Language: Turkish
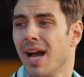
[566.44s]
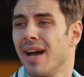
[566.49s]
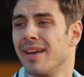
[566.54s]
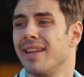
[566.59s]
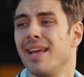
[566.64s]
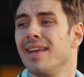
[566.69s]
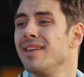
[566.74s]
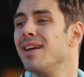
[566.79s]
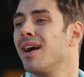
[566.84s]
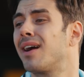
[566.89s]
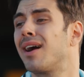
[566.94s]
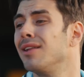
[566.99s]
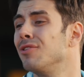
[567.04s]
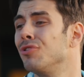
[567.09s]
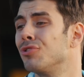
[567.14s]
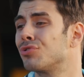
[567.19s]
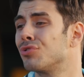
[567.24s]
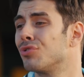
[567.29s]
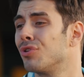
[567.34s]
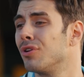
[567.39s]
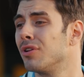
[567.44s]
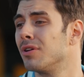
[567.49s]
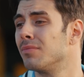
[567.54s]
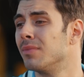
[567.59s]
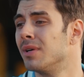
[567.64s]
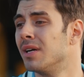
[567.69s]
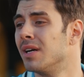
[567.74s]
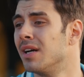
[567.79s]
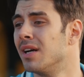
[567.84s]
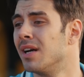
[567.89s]
Ya neyi yakalıyorsun oğlum?
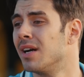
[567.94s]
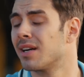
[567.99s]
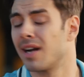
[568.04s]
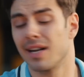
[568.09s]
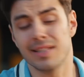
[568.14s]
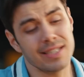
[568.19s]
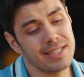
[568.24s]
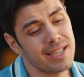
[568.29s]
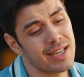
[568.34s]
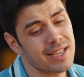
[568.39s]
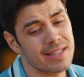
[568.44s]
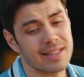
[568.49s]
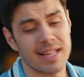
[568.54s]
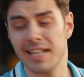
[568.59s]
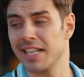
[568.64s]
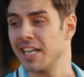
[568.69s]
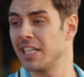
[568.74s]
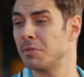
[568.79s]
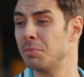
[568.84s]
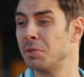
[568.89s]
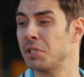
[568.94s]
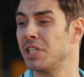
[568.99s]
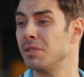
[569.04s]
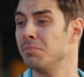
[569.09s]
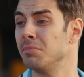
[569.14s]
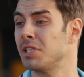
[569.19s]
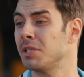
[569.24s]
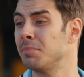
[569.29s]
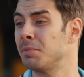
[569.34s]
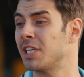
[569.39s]
Kadın yanından geçmiş
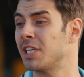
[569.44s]
gitmiş